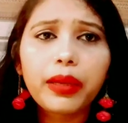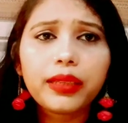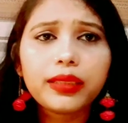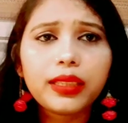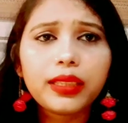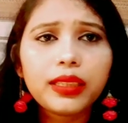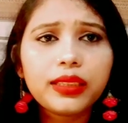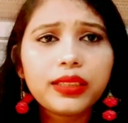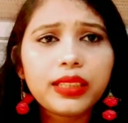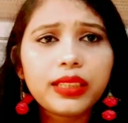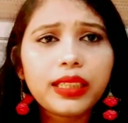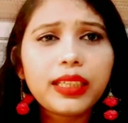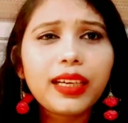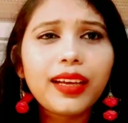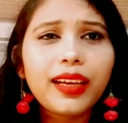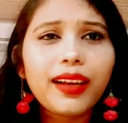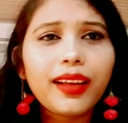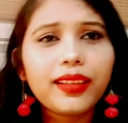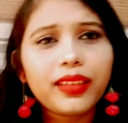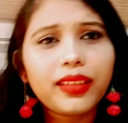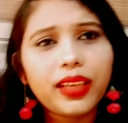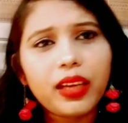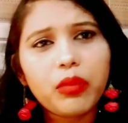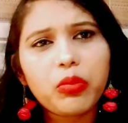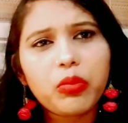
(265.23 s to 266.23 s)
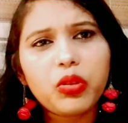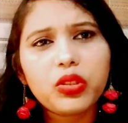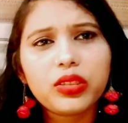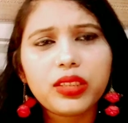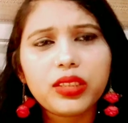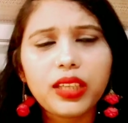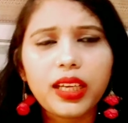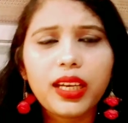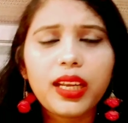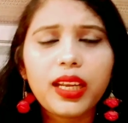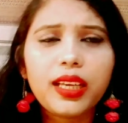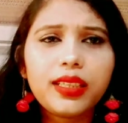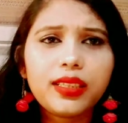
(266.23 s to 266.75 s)
ऐसे स्टिकर आता है बहुत
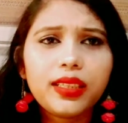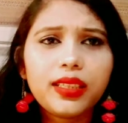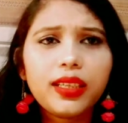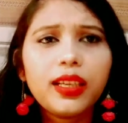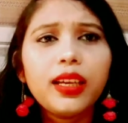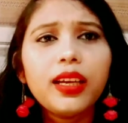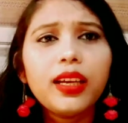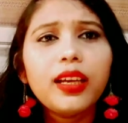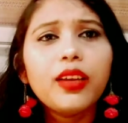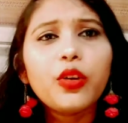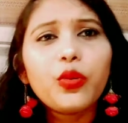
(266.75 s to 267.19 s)
सारे ऐसे